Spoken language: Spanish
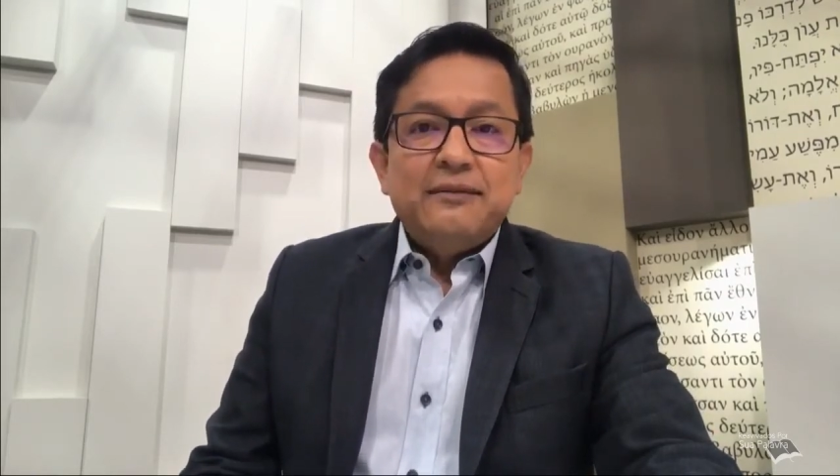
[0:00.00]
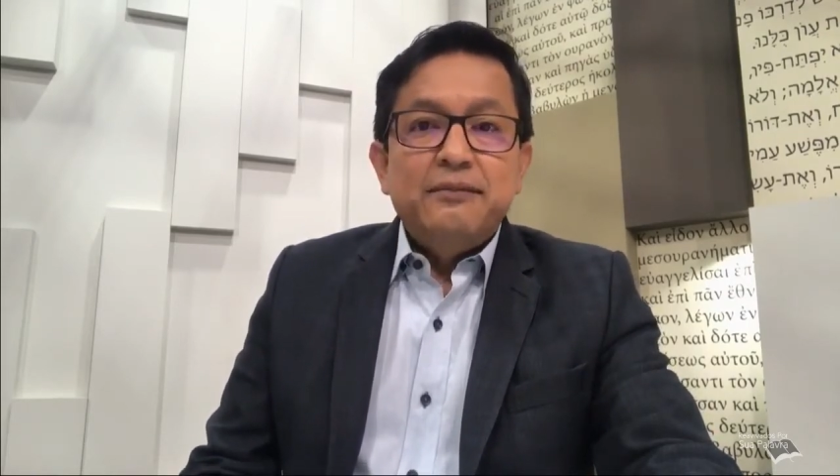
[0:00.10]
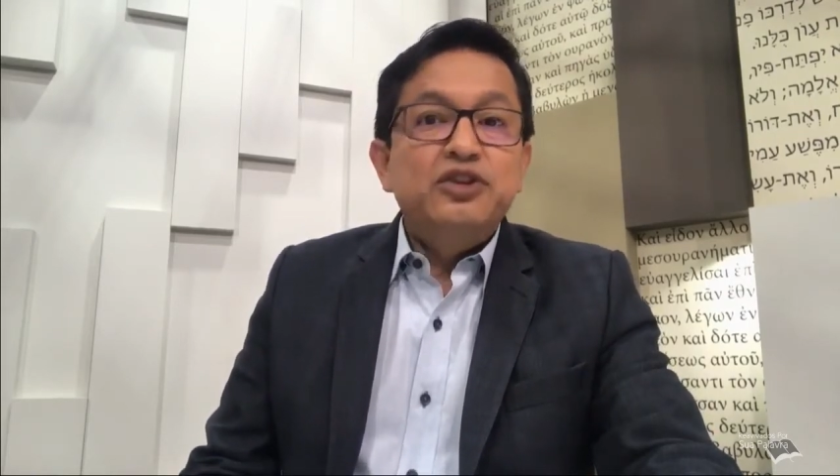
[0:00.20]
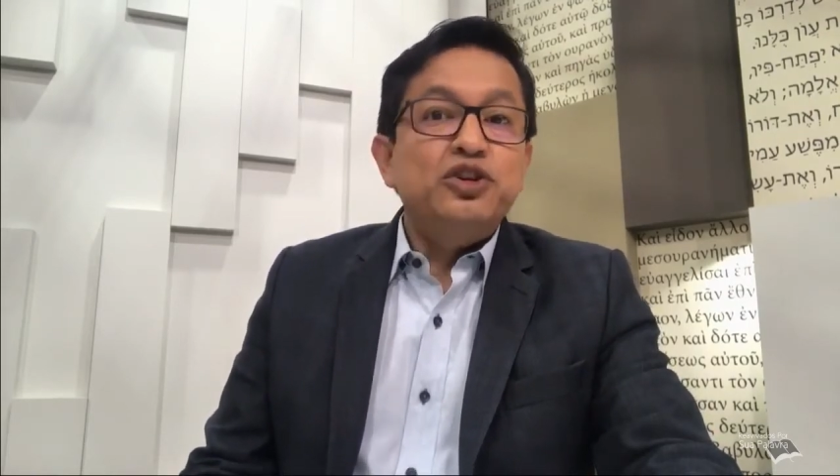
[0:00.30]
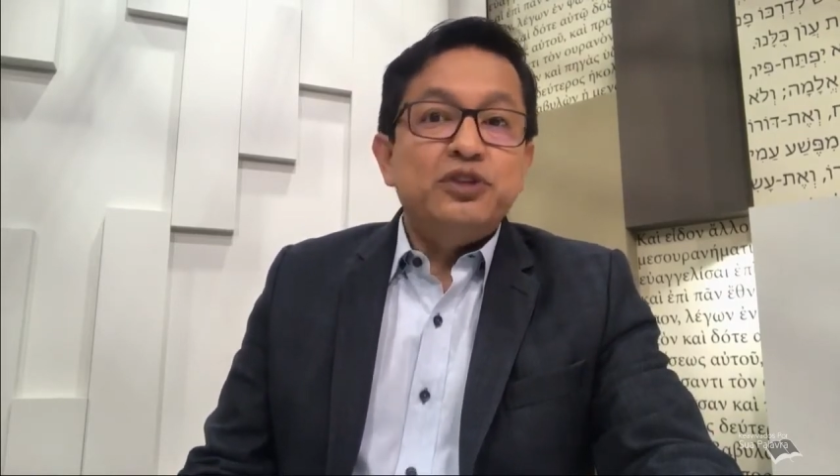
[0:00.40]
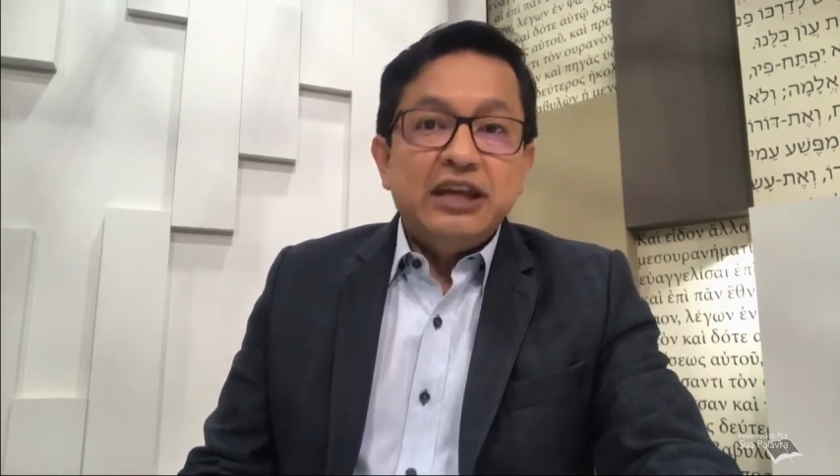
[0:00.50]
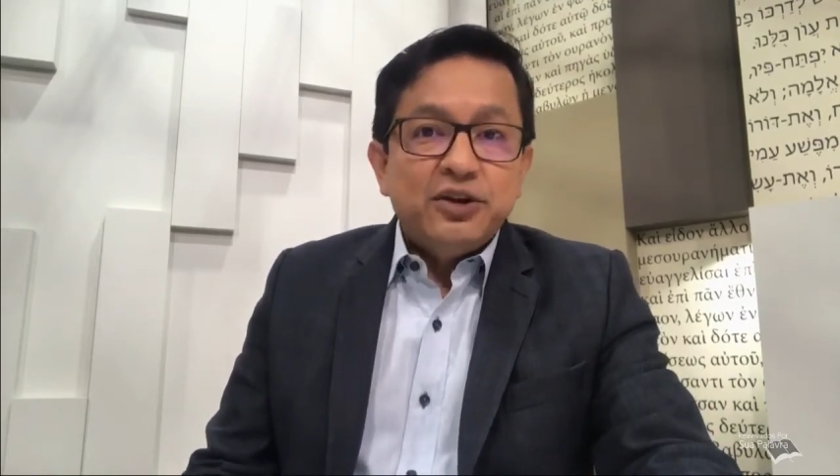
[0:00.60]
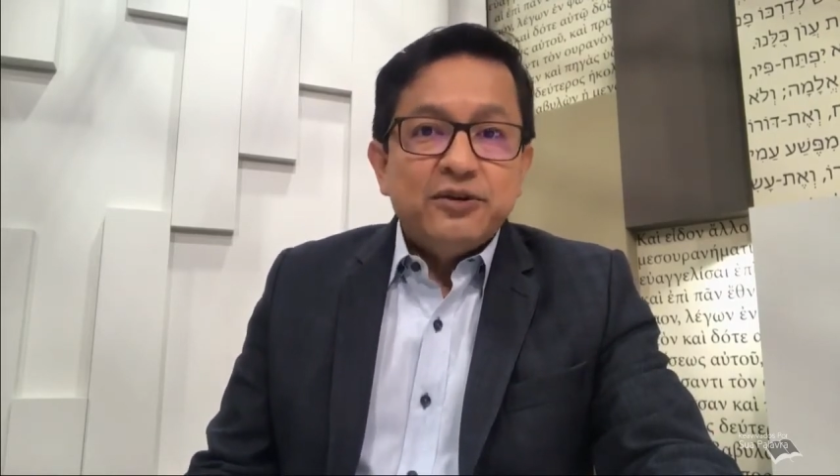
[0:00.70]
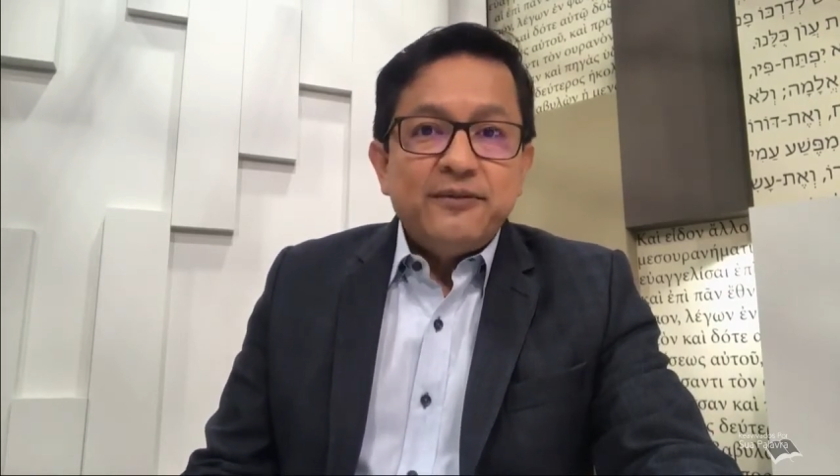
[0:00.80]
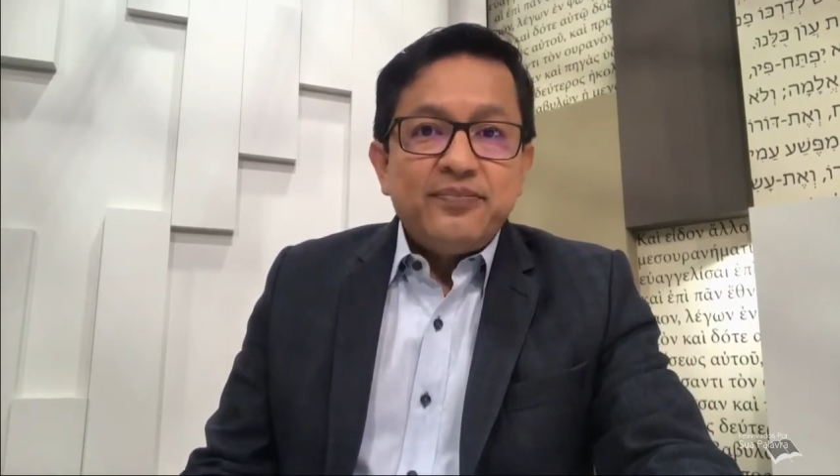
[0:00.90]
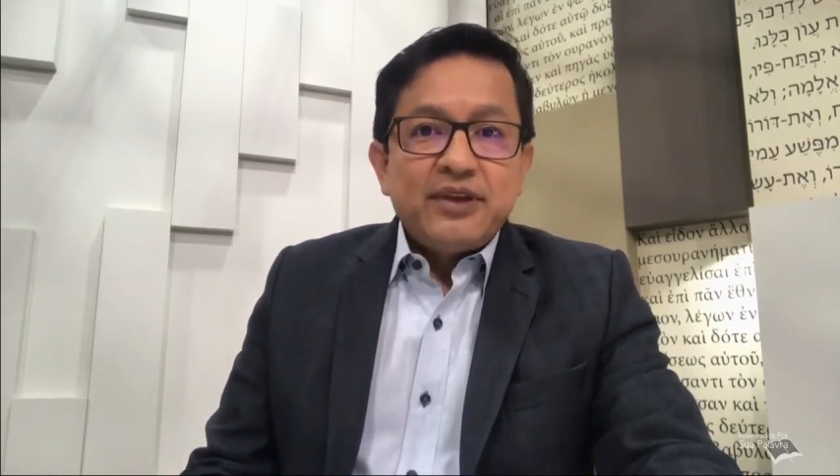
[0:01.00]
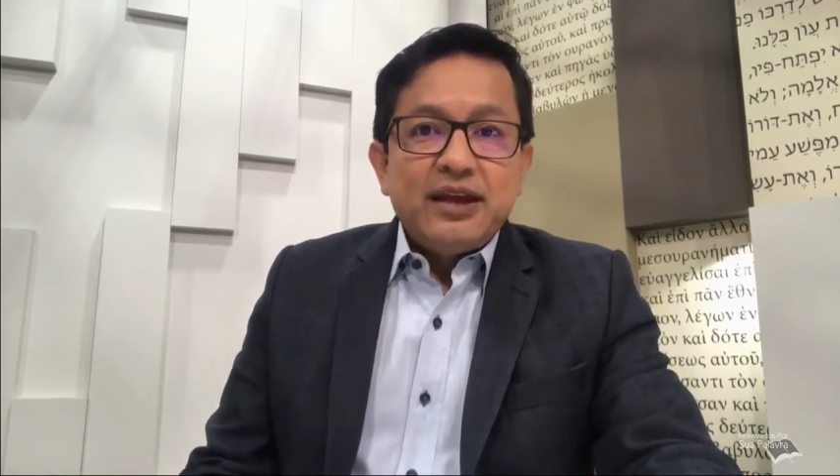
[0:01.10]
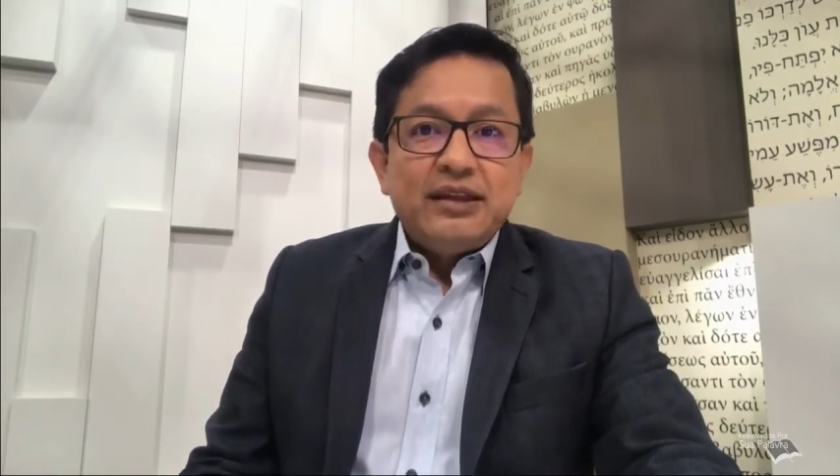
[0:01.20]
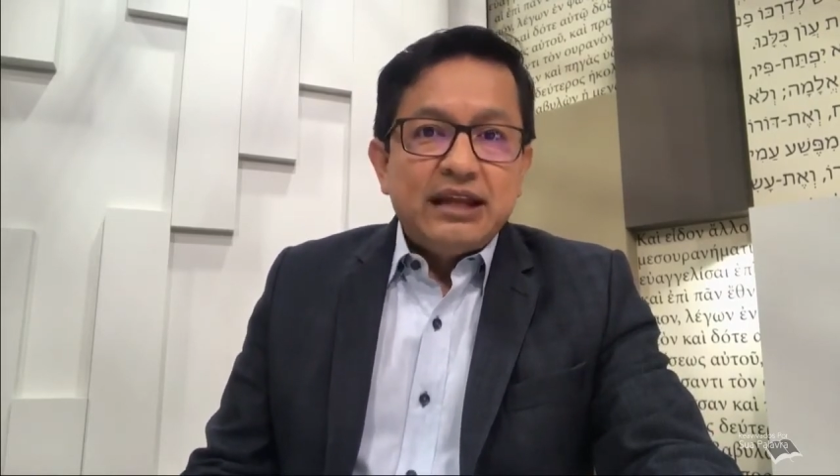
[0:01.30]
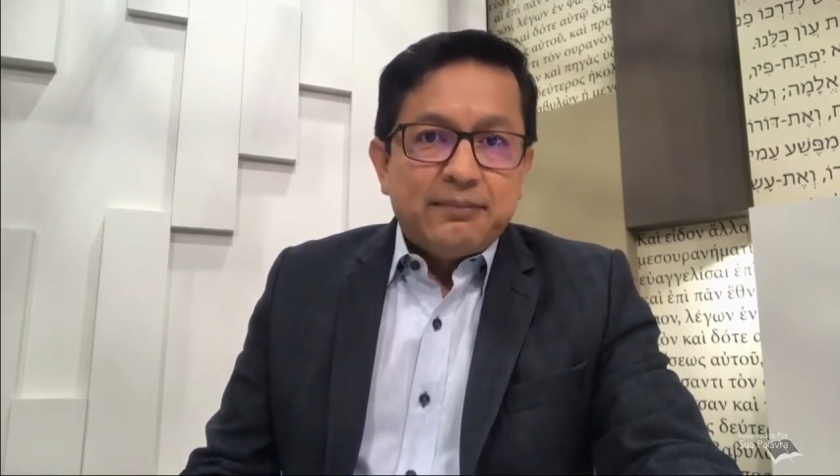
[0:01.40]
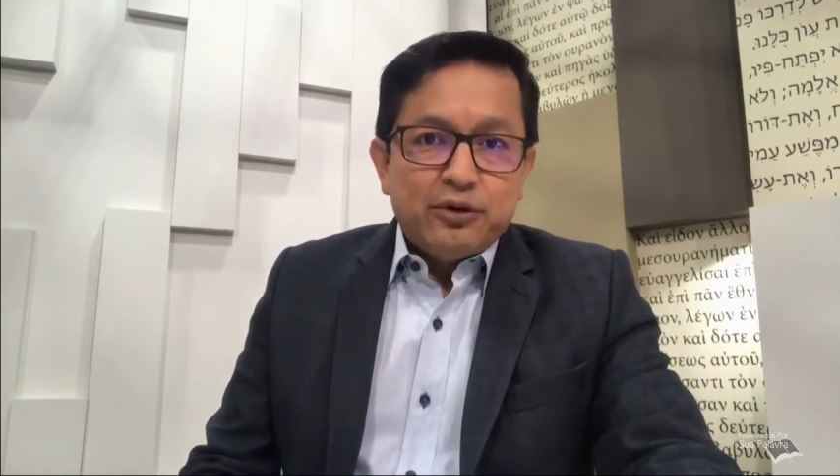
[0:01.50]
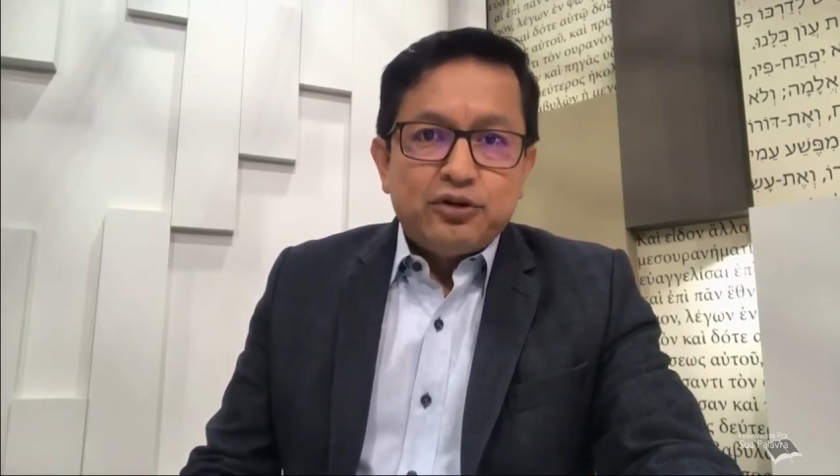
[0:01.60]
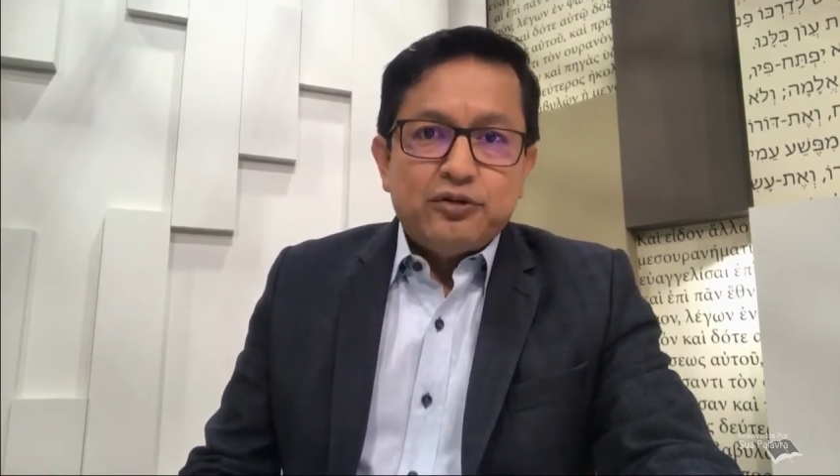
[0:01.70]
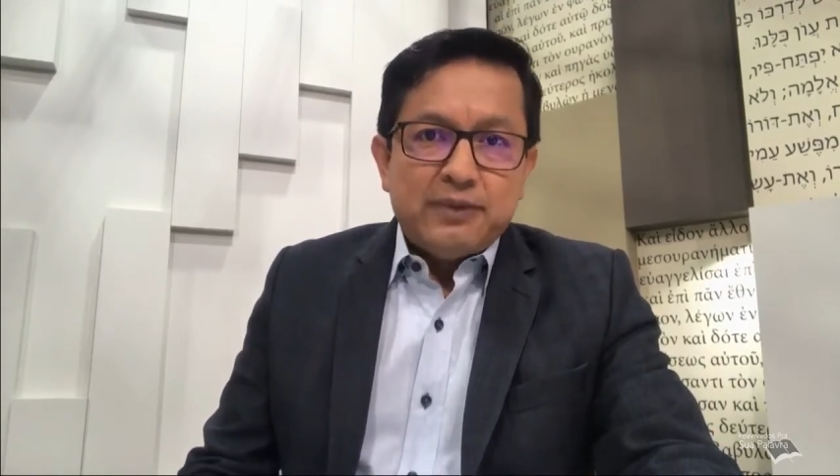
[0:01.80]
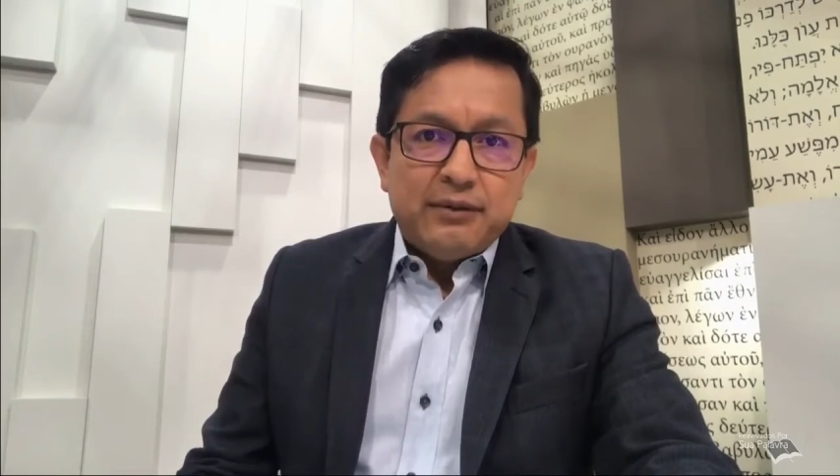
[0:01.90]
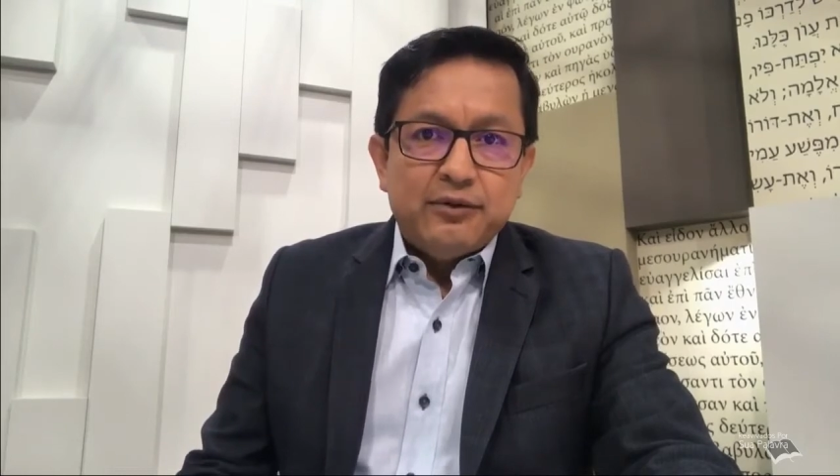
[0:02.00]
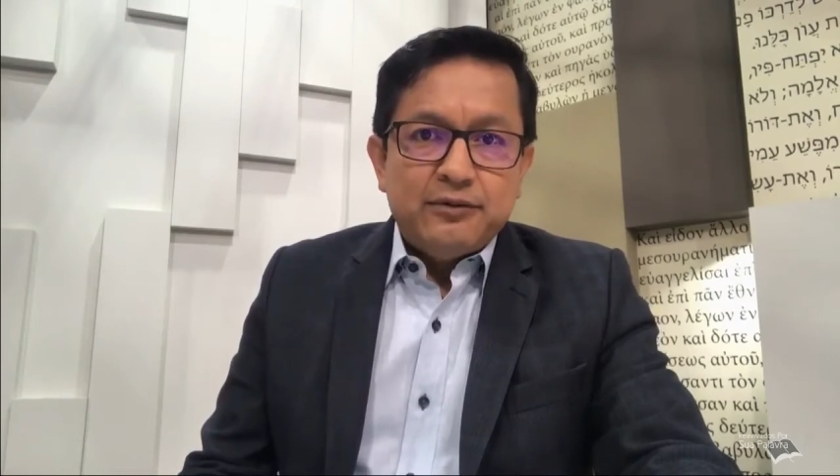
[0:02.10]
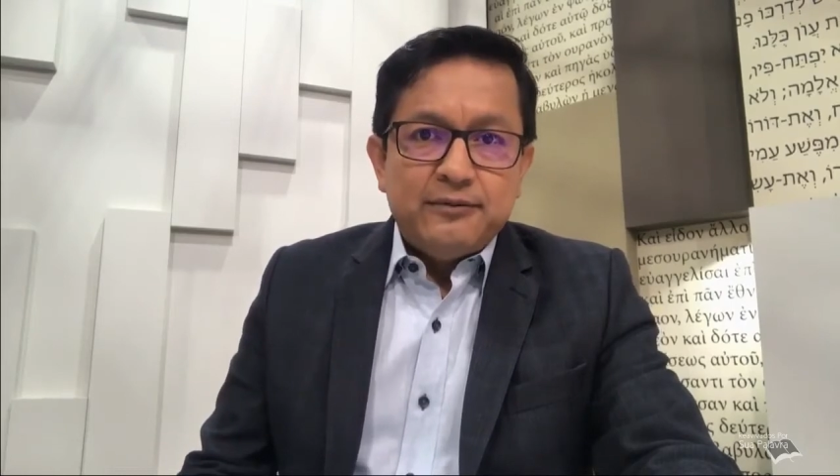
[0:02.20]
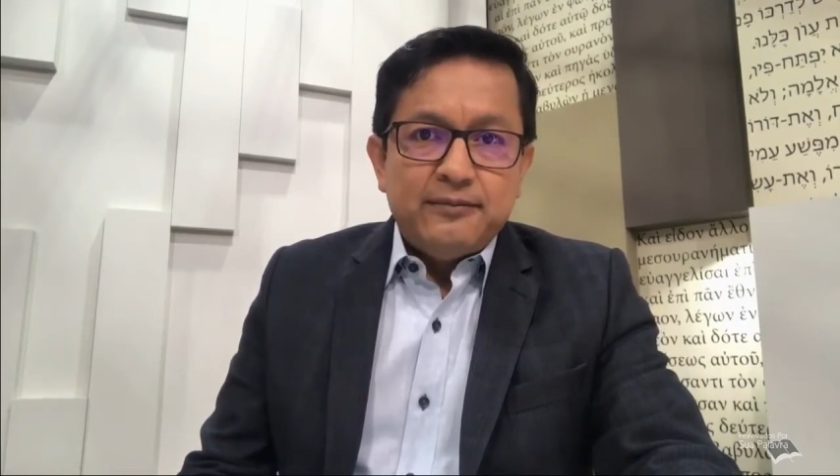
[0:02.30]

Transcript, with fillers: misionero del apóstol Pablo.